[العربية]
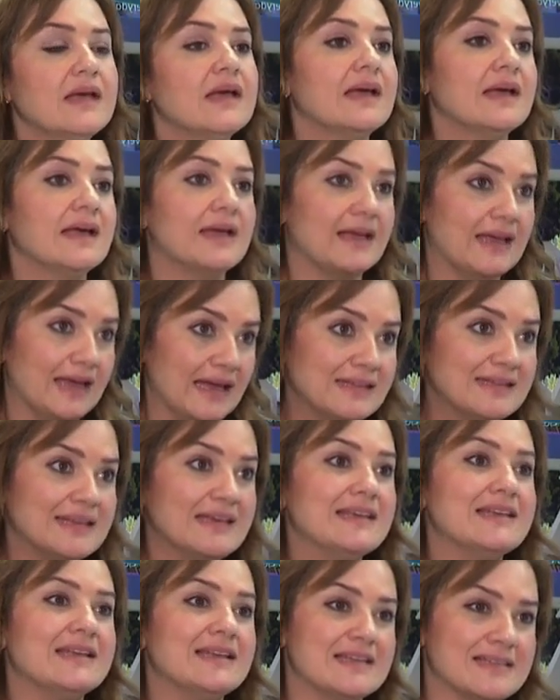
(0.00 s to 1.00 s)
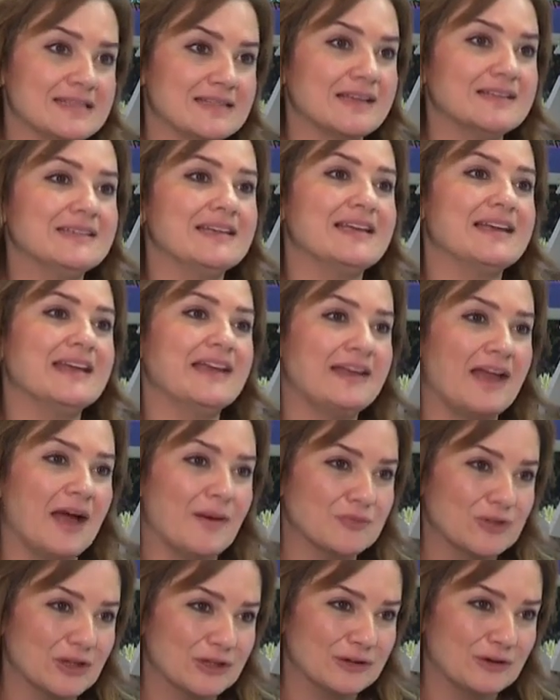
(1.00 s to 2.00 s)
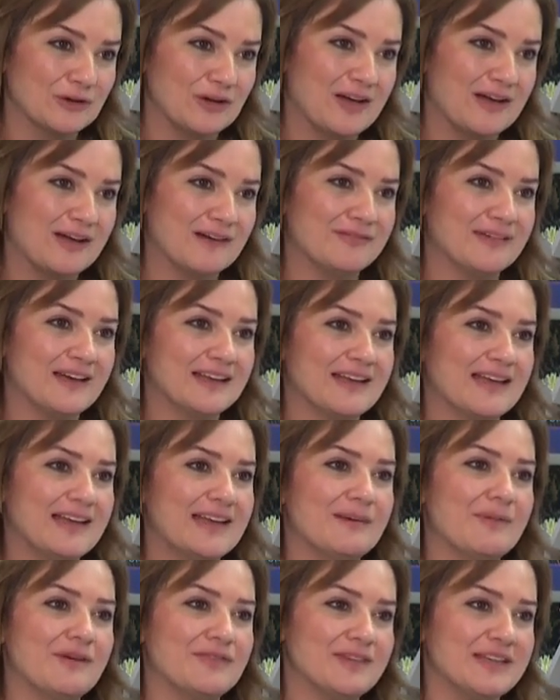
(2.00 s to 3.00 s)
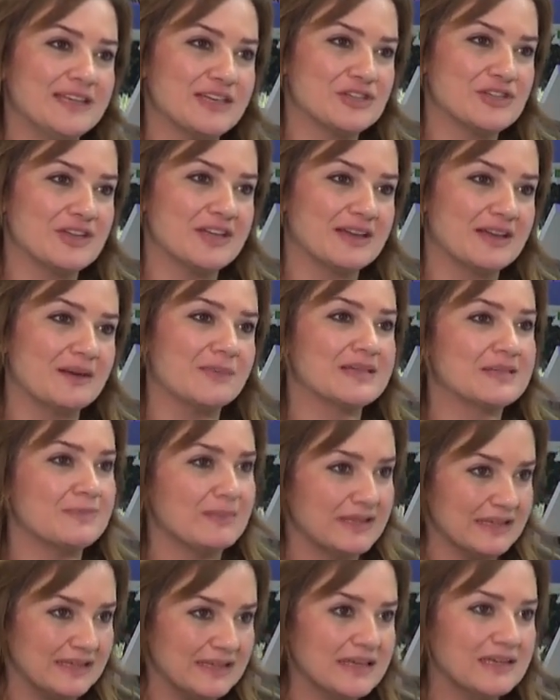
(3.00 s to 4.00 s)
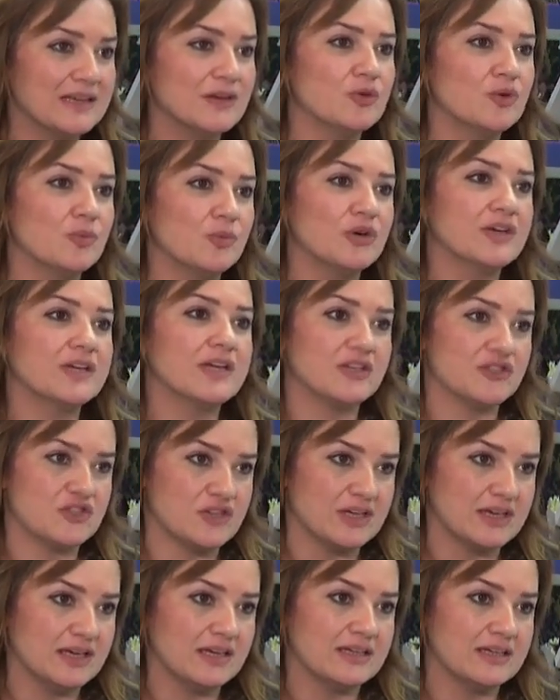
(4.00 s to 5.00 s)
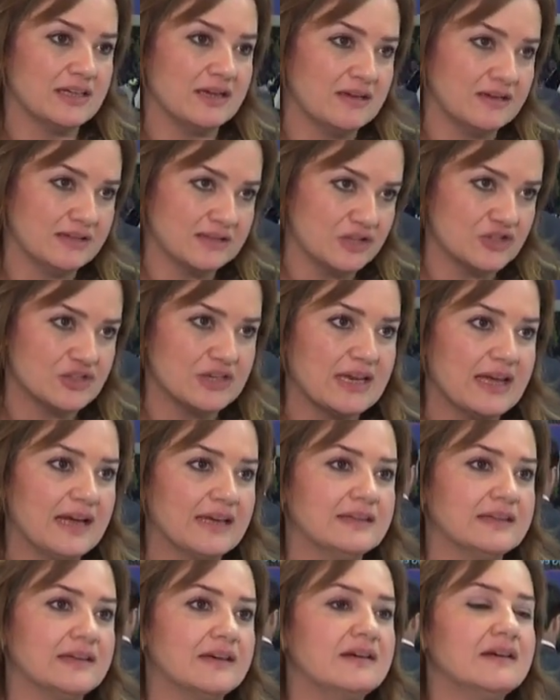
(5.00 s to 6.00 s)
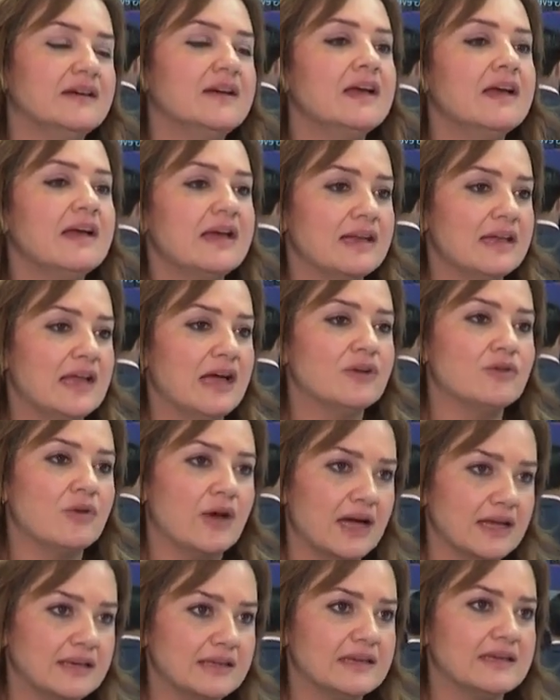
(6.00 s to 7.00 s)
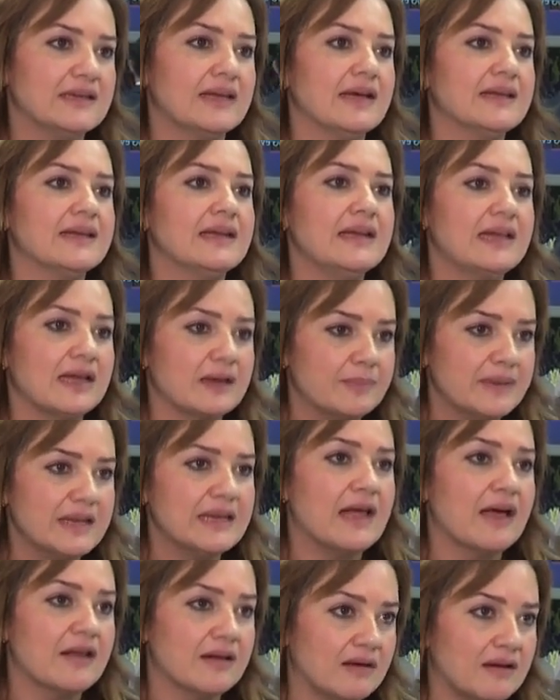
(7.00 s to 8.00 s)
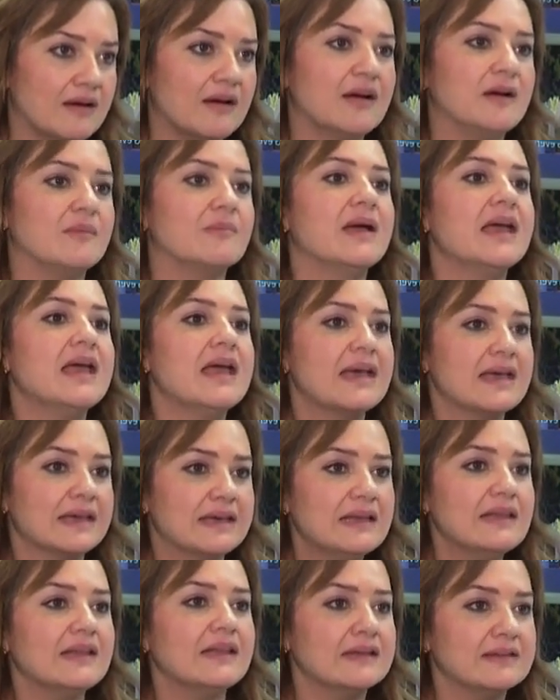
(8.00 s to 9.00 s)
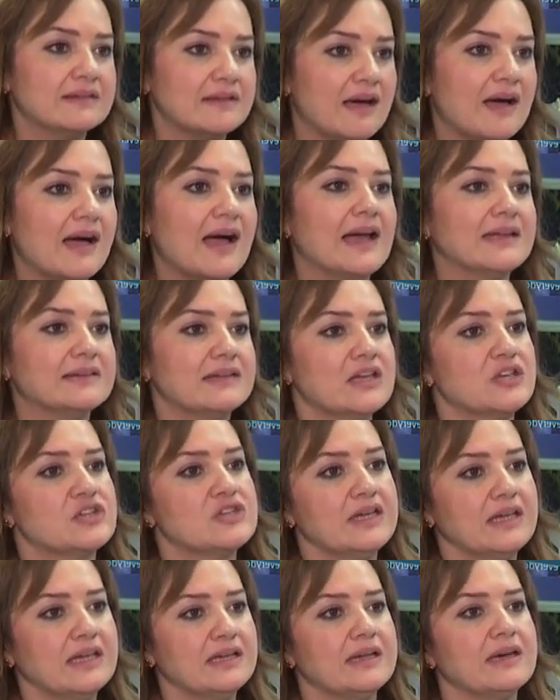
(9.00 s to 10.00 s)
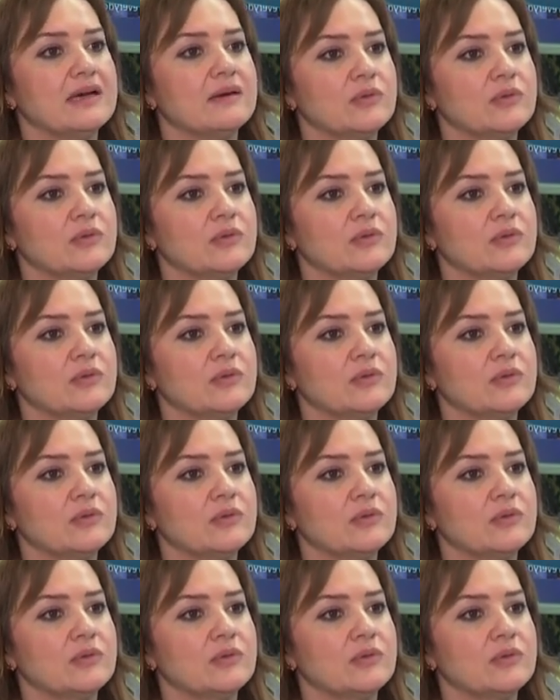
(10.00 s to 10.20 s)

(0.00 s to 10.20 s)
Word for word: آه، هيدي هي الاستادي اللي نحن عم نطلقها فانا هلا ما فيني شاركها بس بدعيك انه بكره تشاركنا تجي لعنا لانه حن حنقول لك بالارقام كل قطاع قديش نحن